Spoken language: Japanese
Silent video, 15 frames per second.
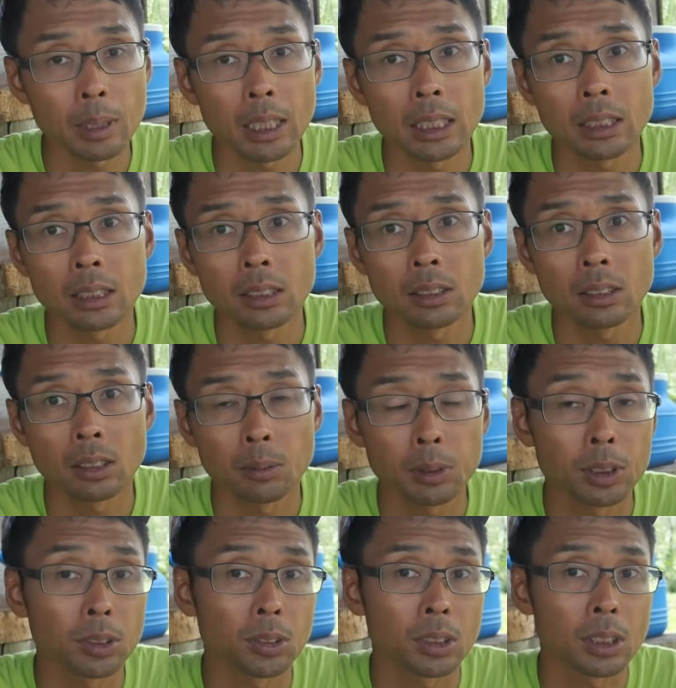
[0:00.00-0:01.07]
売するの
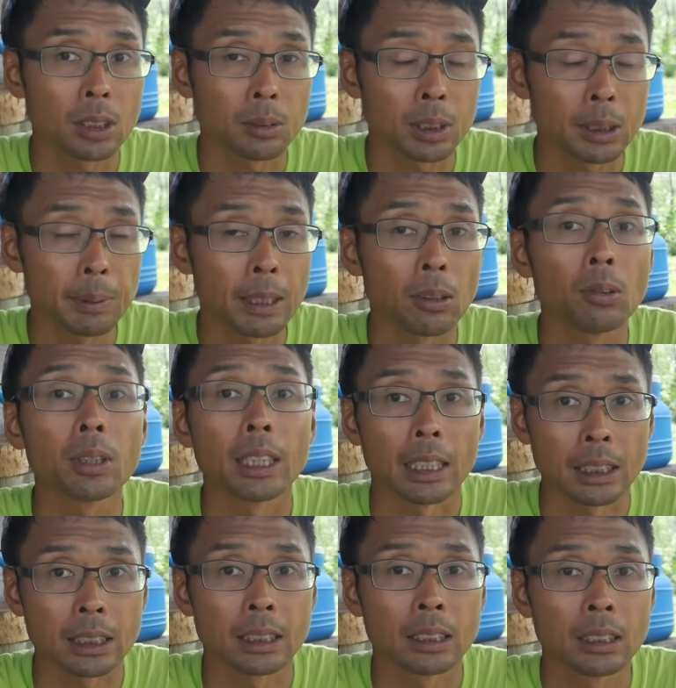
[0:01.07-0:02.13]
も上通のも全て OK
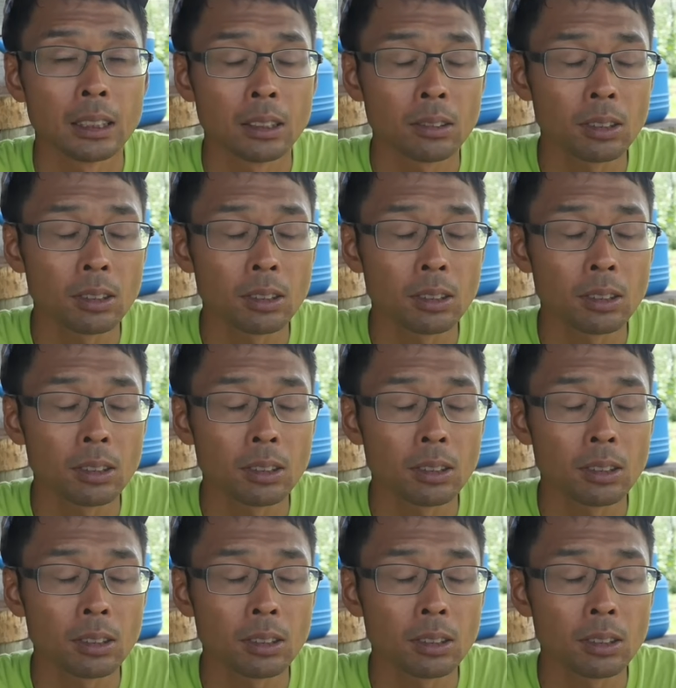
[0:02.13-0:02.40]
です。